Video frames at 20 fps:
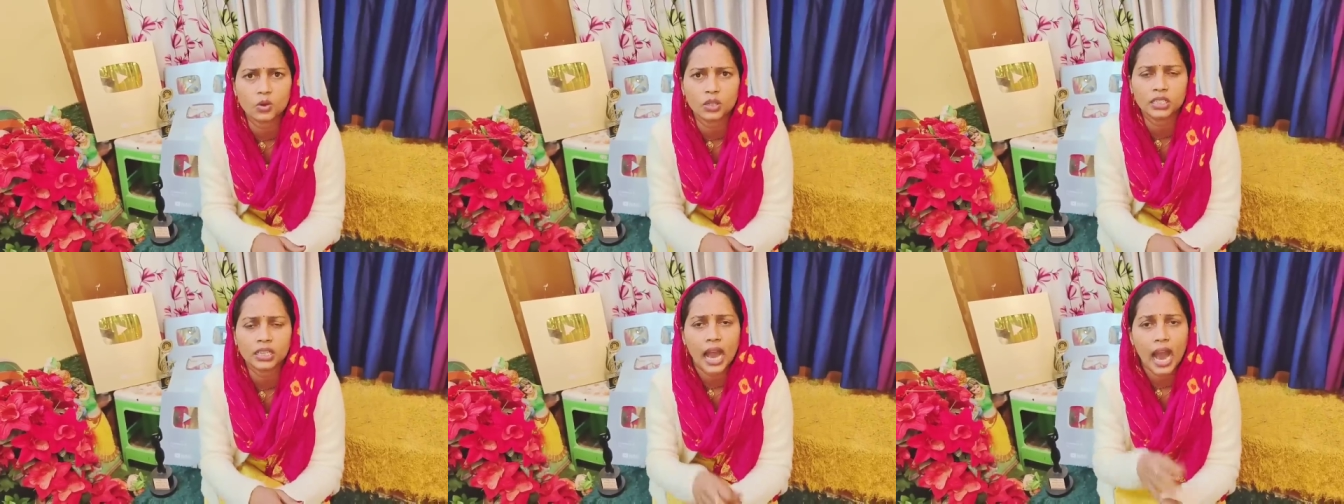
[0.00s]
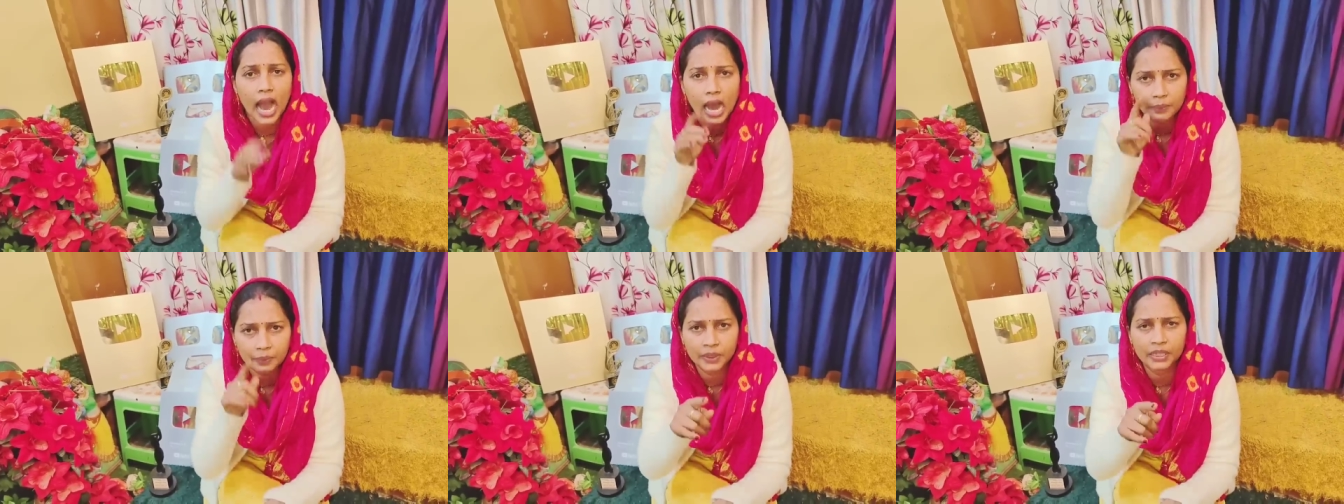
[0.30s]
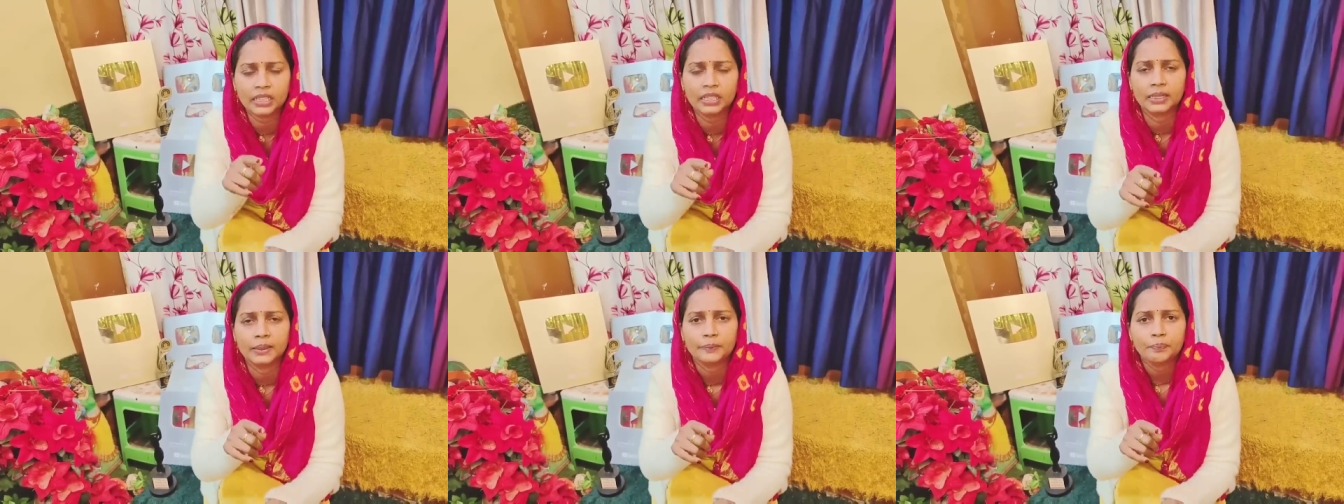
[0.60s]
चाहूंगी
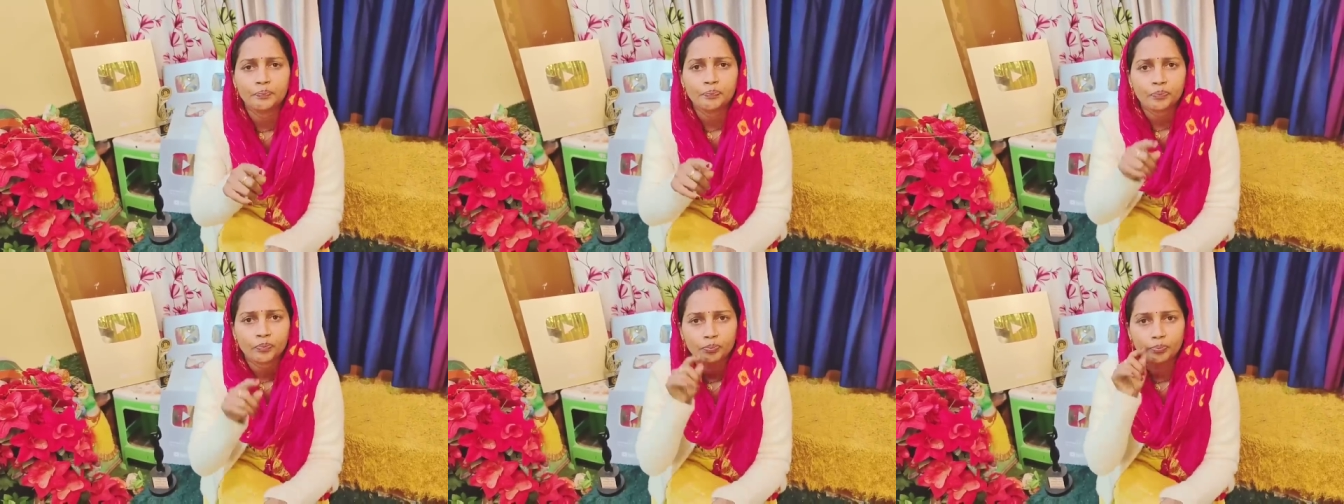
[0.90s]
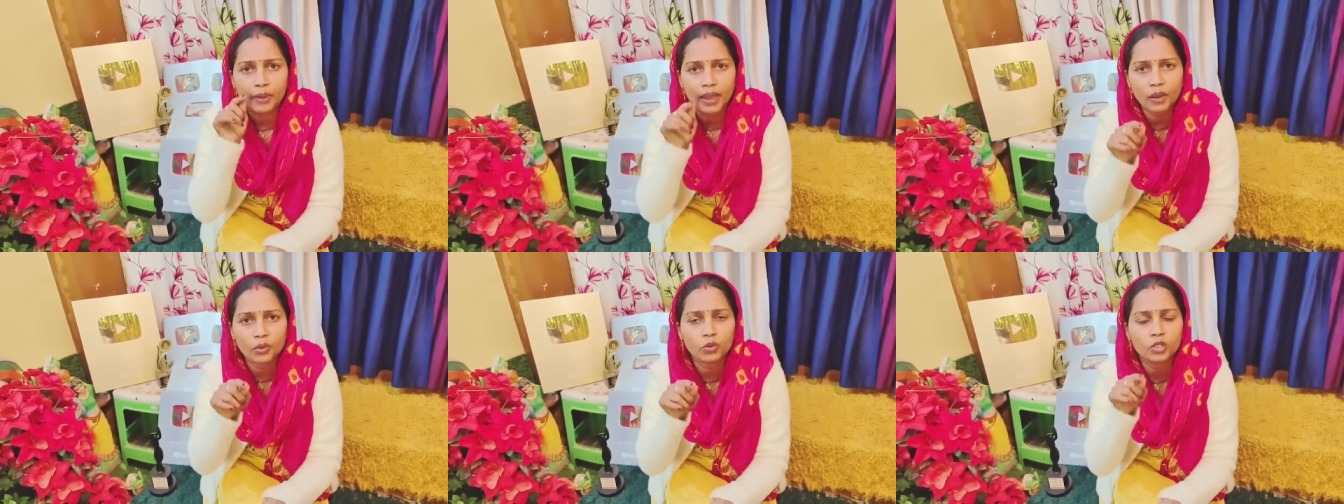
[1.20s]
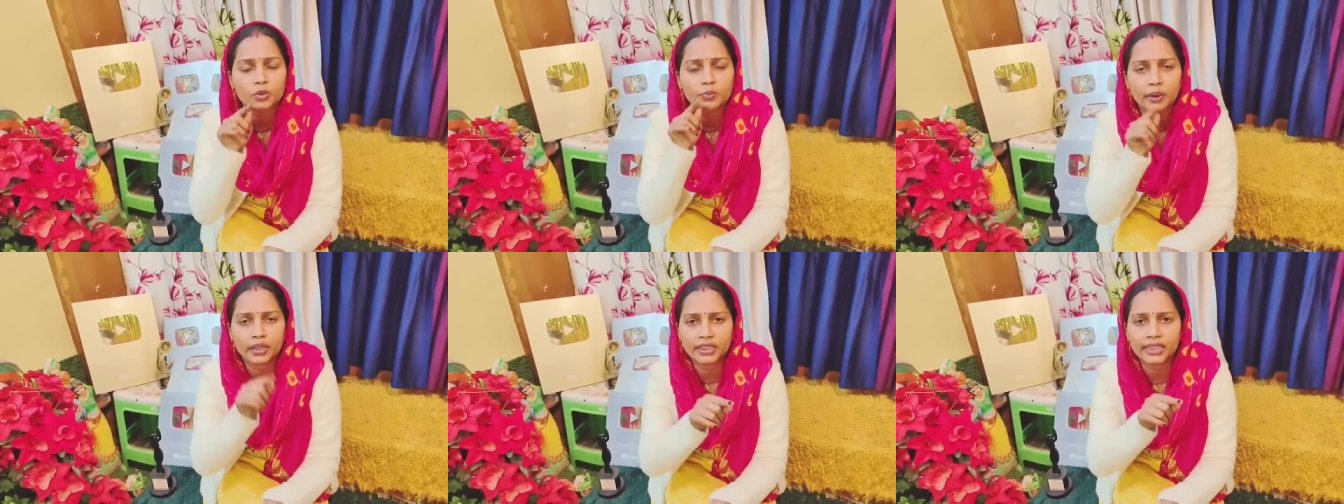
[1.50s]
अभी मैं उस